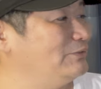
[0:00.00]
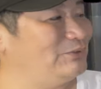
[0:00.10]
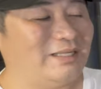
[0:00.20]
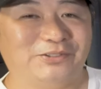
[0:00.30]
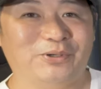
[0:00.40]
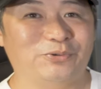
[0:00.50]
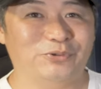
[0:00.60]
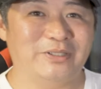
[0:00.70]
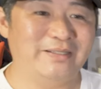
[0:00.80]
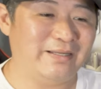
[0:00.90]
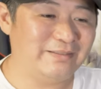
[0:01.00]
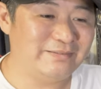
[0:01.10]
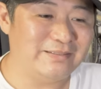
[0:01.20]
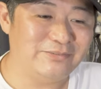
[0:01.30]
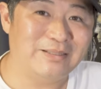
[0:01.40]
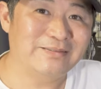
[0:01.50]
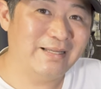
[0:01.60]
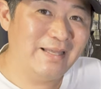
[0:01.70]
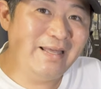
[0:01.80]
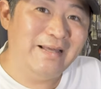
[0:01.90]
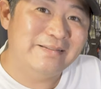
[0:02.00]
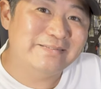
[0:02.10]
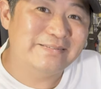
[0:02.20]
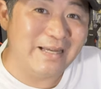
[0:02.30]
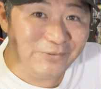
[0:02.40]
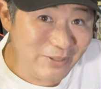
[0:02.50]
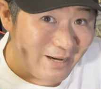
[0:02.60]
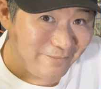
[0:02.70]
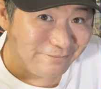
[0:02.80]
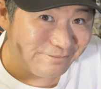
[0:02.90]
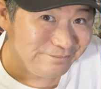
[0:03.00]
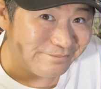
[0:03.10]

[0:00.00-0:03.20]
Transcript: そしたら今日はこの辺で失礼します。さようなら。